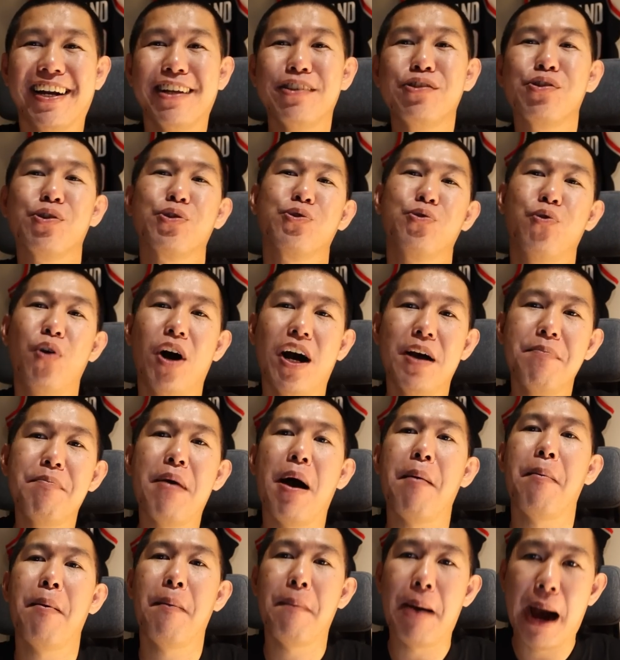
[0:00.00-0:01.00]
Karena jokes gue kan
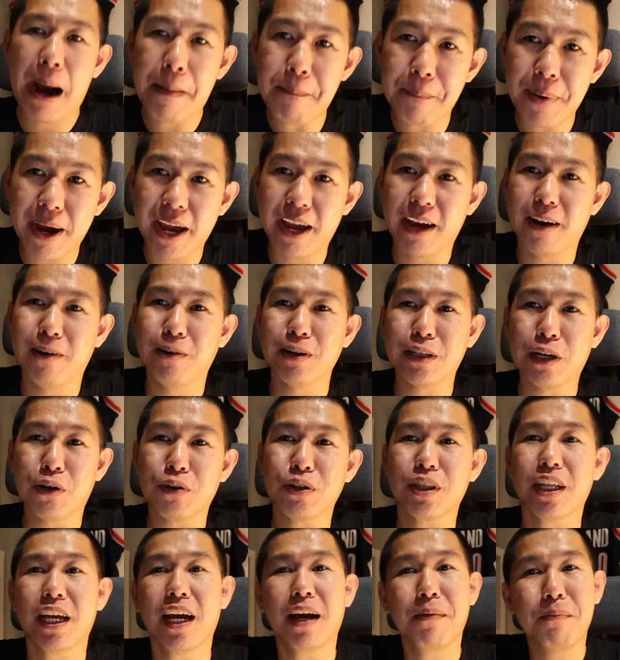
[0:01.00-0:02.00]
bapak-bapak ya. Gue
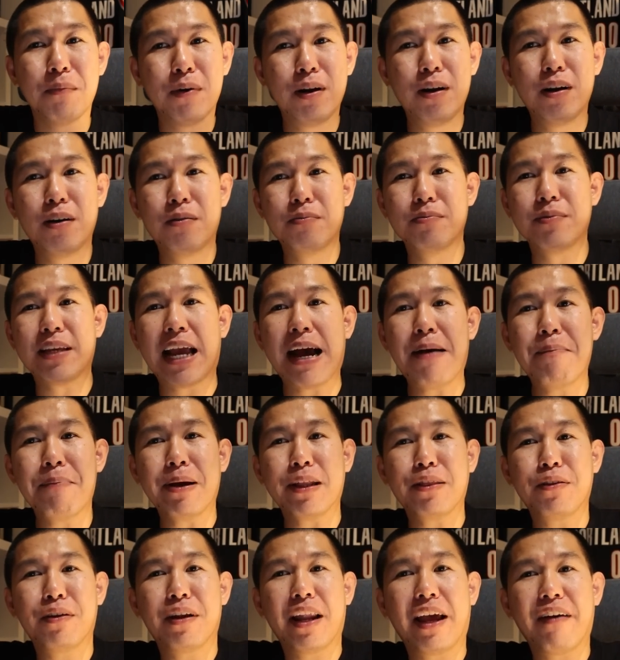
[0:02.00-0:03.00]
takutnya belum
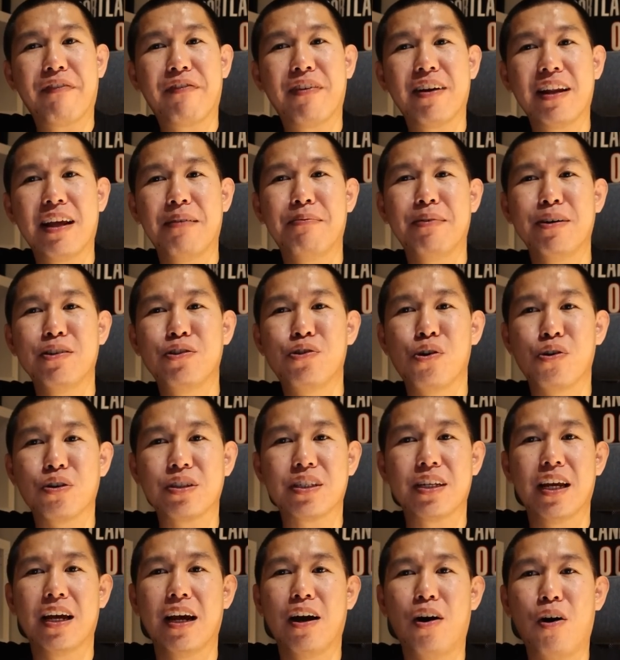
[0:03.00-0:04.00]
nyampe tuh level sama
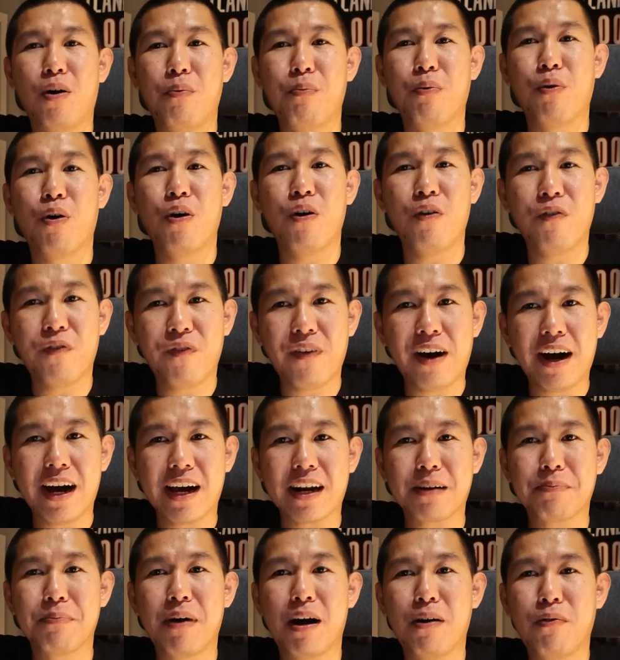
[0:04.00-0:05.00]
jokesnya Om
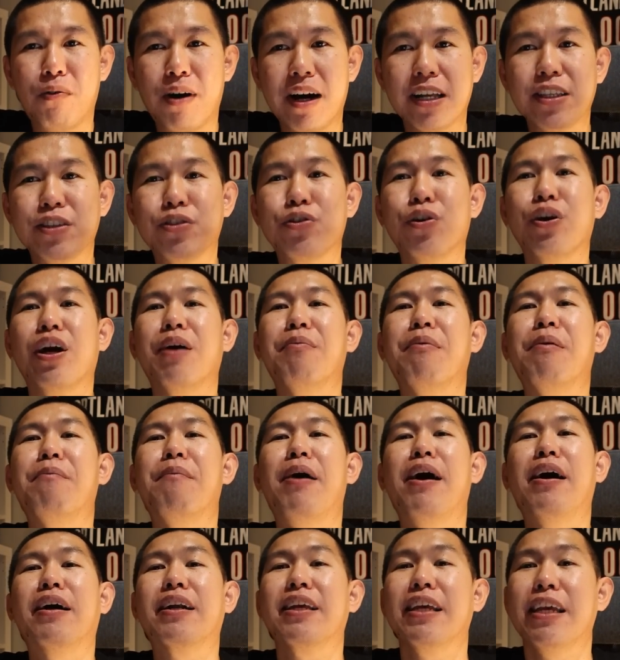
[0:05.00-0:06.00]
Gofar, Bang Wancoy, sama
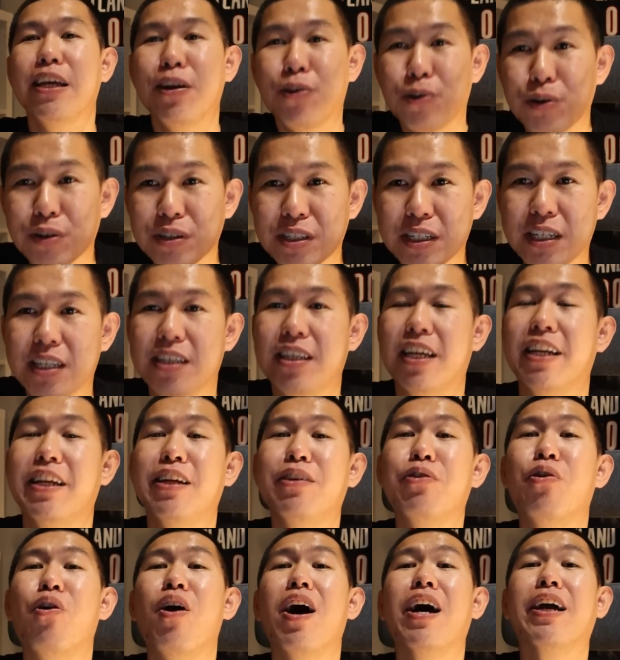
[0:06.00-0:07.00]
Bang Riko sih.
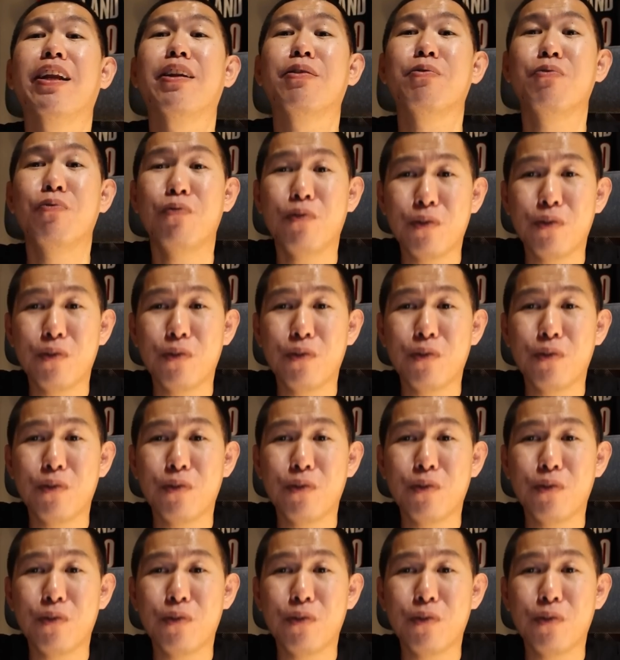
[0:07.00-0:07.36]
Jadi doain,